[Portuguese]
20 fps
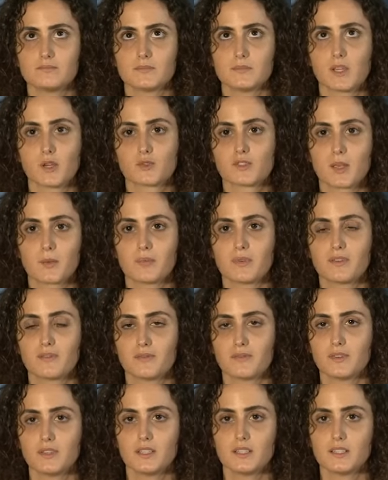eu sempre
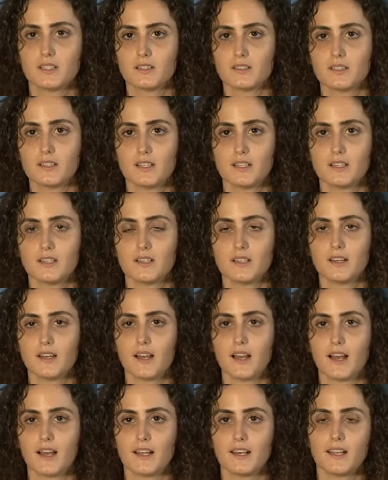via
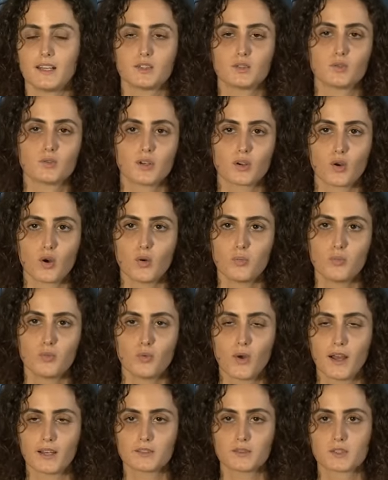a leitura como
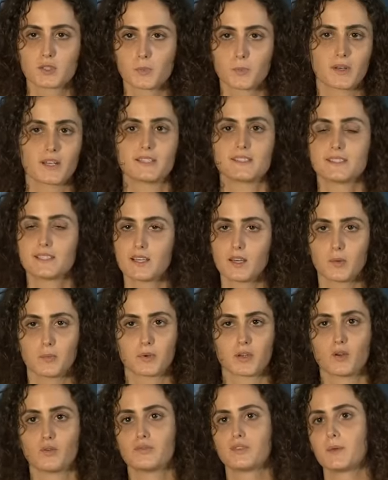um ato de prazer,
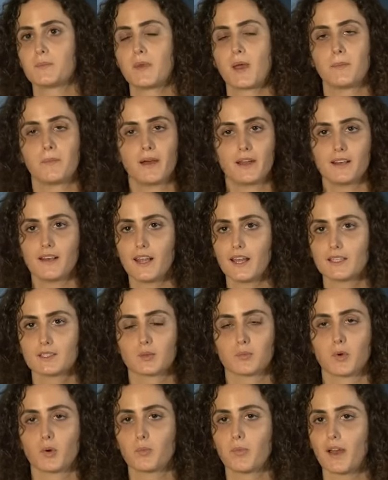porque eu via minha mãe
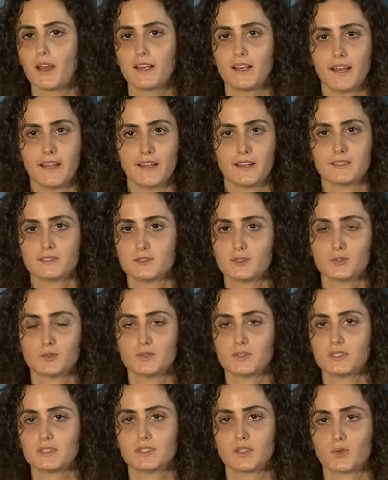lendo, meu pai
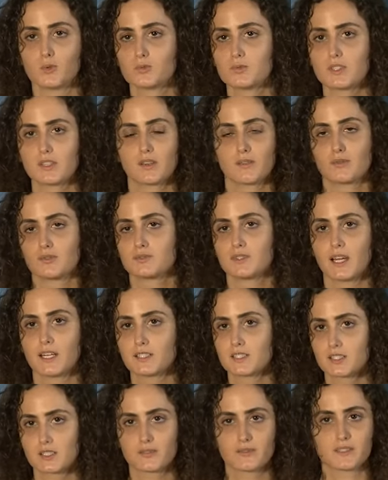lendo, então tinha
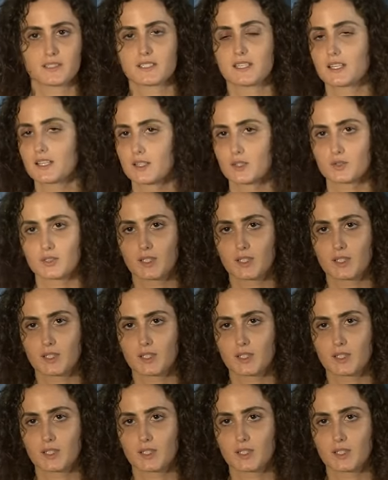vontade de fazer aquilo